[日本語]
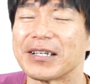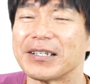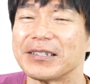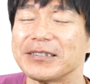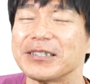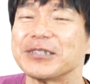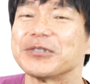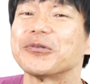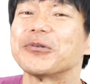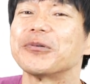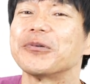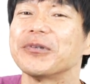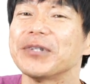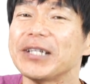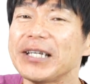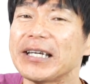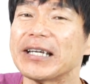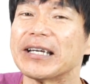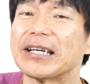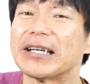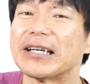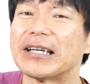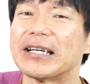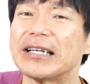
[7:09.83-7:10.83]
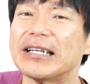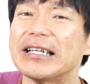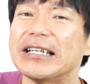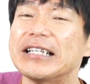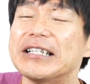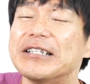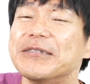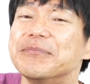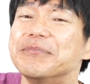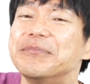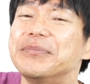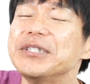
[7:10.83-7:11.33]
でそこで
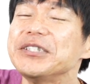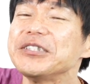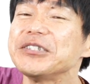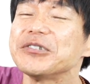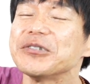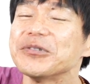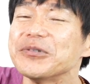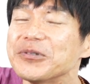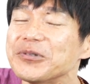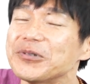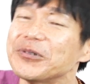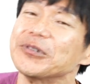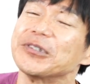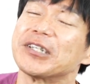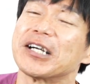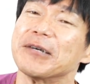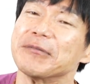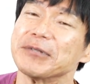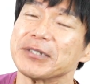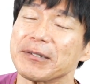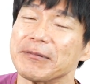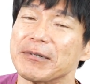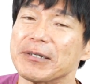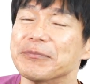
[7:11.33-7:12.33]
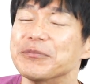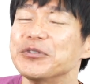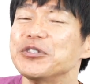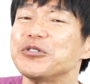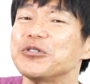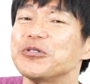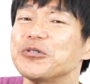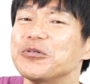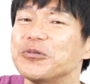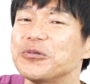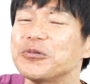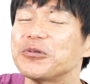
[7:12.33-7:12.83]
ビシュヌという神様、
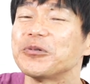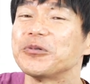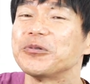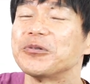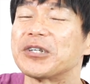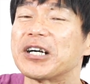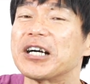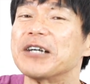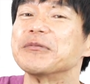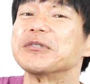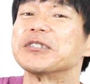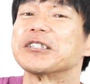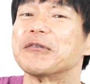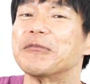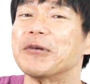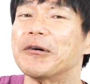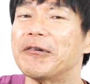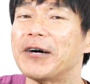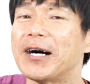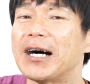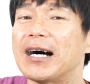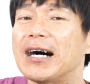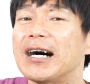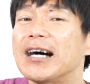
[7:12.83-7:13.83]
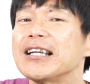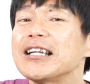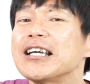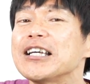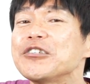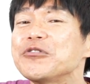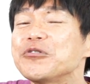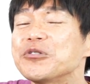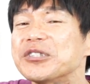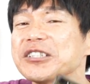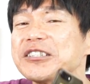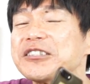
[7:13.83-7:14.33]
ビシュヌという神様はあら
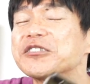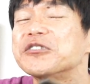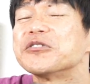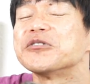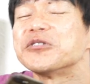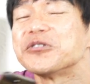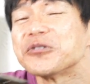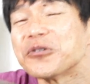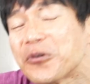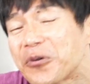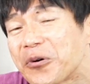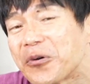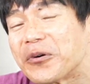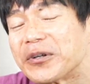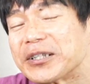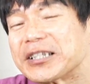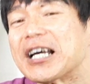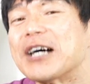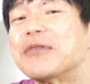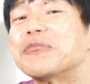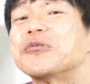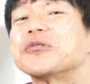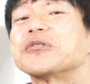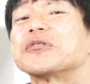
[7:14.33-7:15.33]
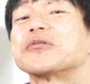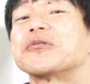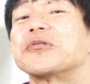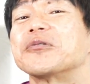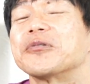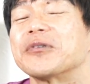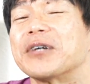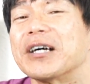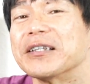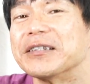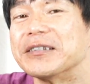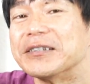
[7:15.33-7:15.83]
ゆる秩序を保つこ
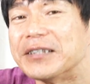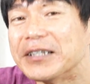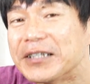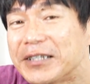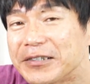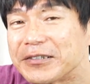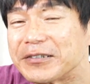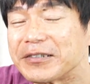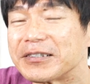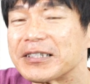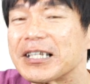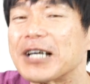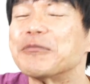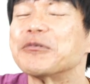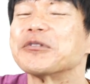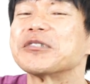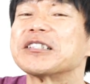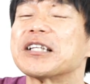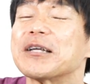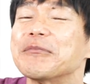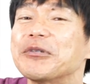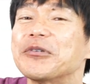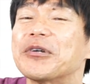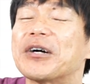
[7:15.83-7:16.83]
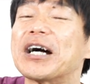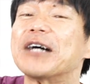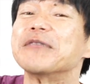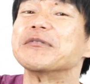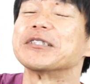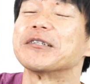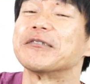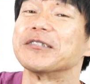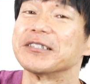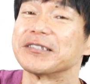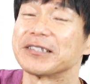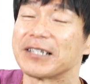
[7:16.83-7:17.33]
とができる、保つための神
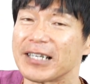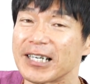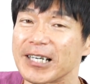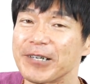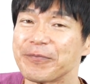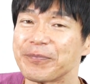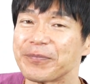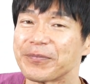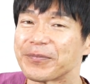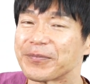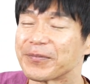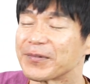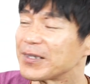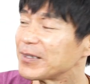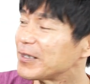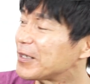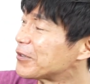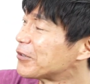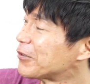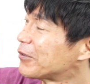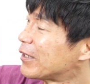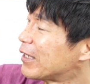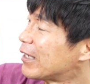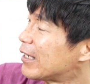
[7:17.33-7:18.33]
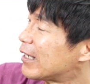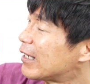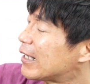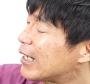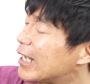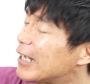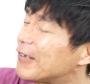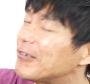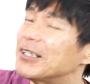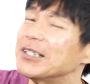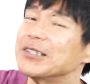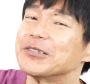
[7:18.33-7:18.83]
様ですから。だからそれが
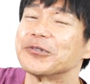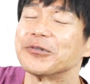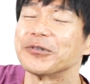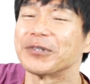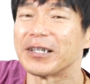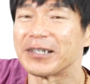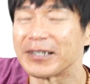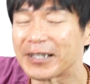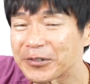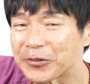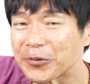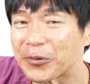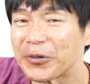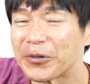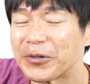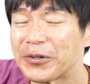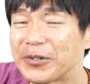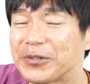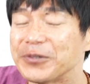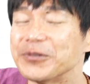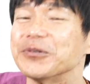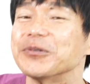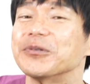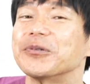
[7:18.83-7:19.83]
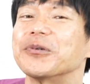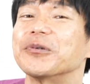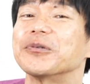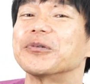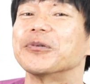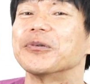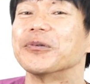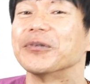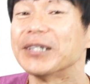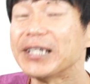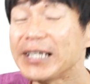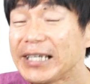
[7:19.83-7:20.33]
かわいそうだなというこ
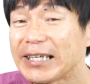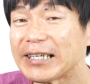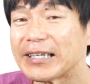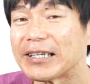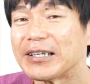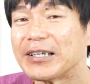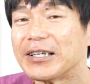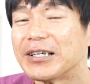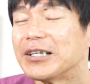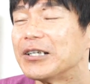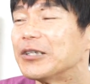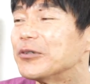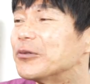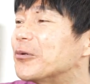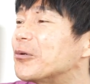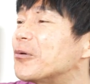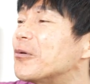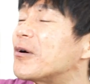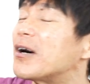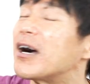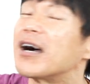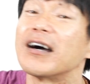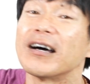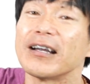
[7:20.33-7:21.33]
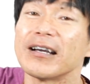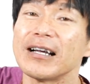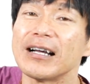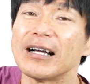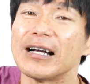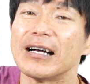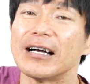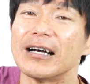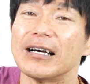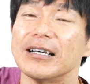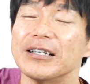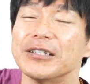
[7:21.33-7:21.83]
とで、どこかか
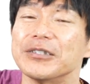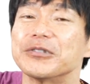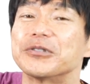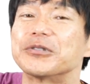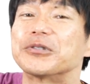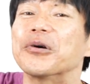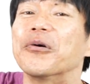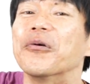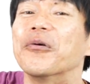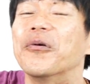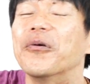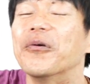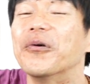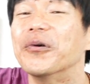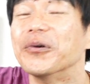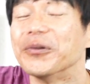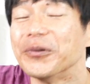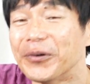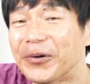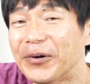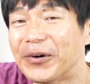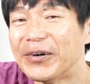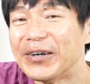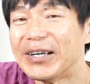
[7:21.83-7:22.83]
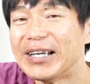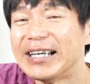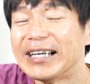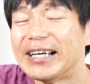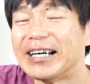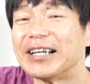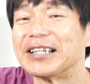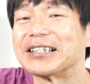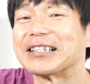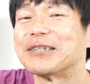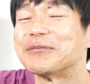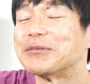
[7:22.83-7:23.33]
ら象の
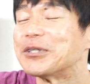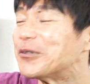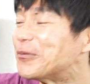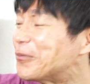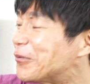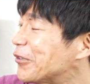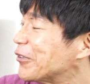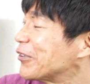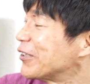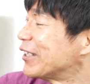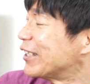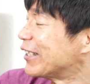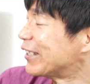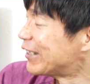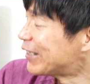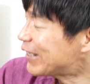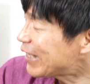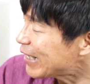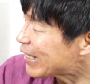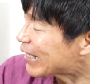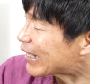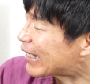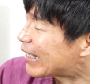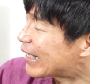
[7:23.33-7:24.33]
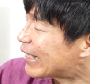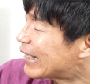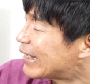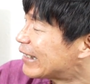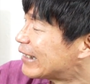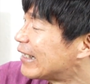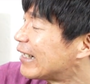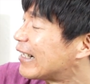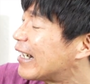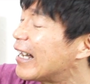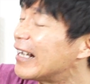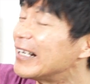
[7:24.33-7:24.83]
頭を持ってきて、
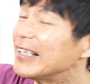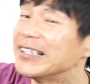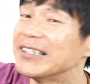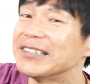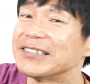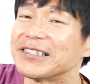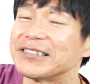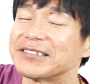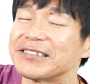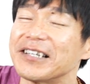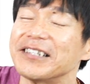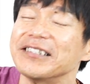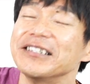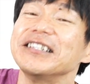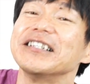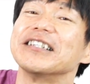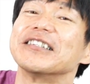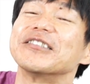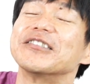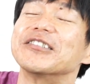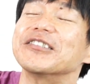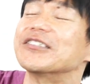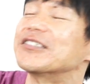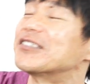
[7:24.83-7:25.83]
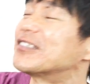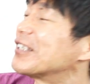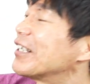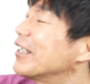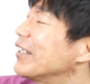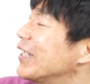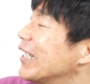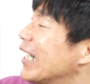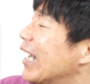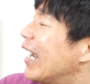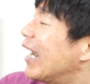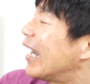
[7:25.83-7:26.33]
でガネーシャちゃんにくっつ
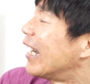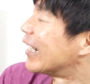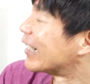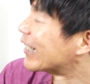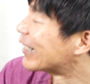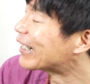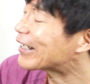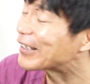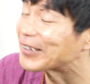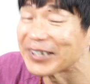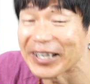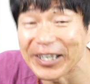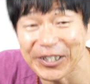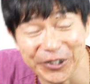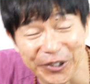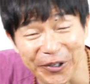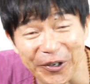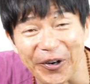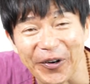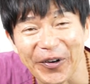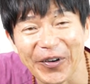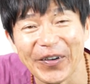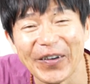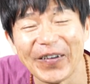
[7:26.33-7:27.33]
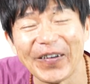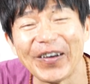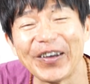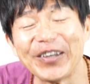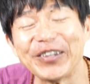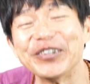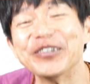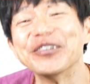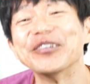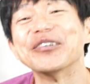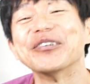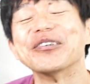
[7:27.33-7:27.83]
けてあげたと
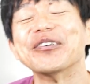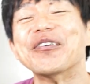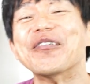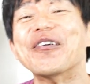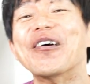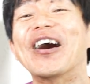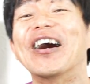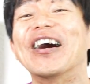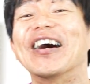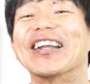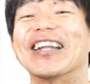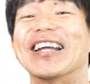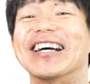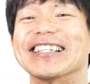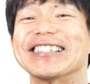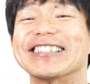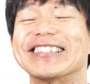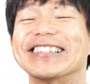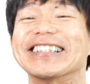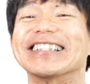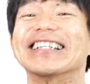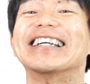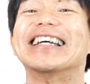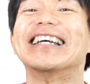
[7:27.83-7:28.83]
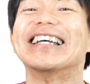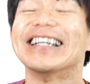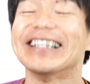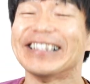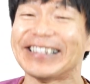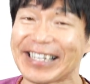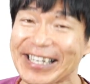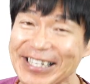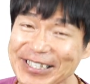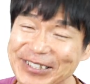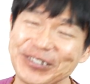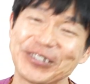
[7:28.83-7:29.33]
いうお話
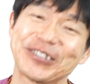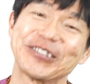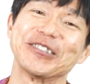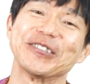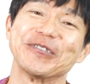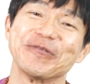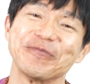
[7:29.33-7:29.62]
です。